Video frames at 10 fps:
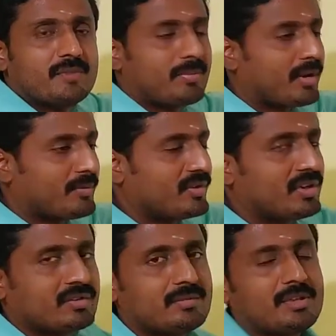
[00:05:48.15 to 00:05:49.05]
இப்போ நம்ம
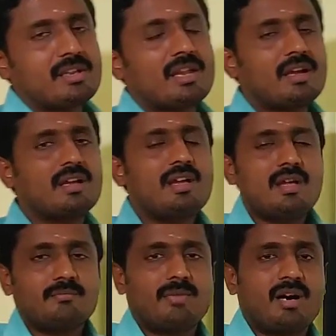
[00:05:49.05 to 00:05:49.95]
வீட்டில் வந்து பார்த்திங்கன்னா
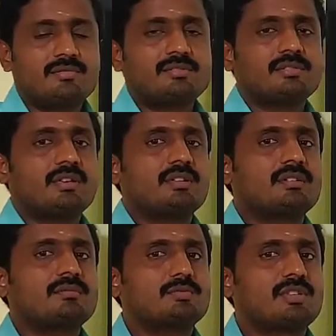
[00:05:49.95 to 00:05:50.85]
மாவு
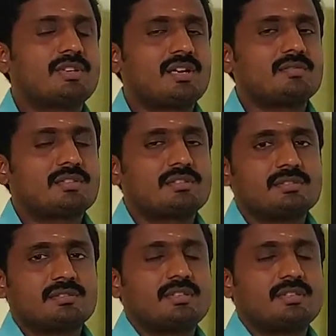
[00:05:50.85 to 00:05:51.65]
முந்தின நாள் வந்து